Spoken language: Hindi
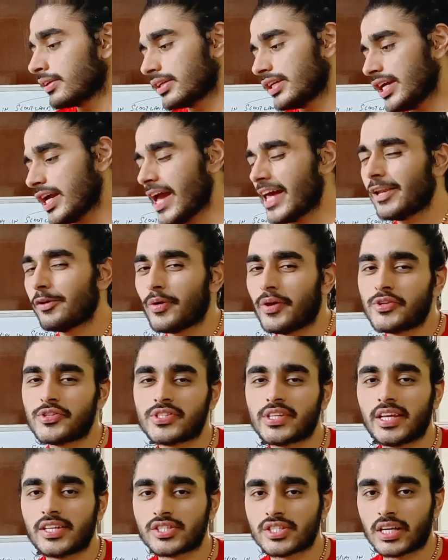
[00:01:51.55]
कि एल
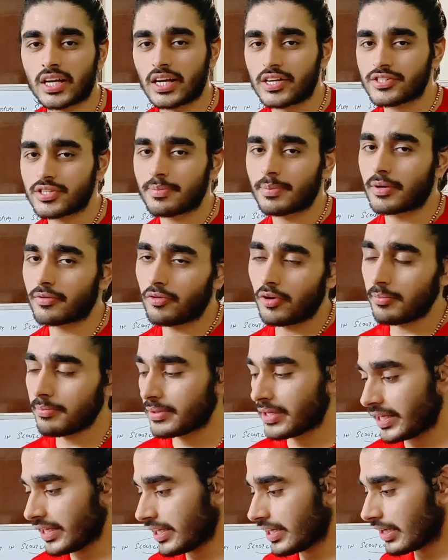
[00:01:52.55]
अच्छा खासा परफॉर्म
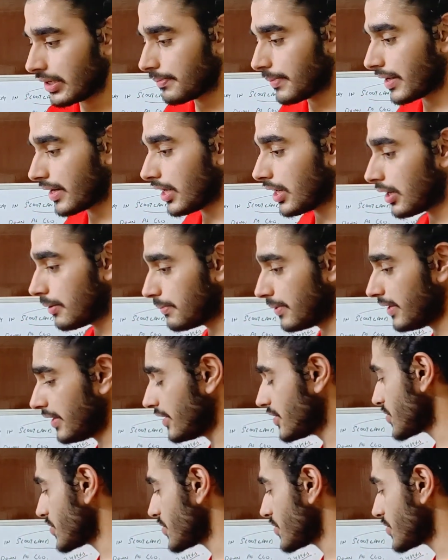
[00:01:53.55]
नहीं कर पा रहा अभी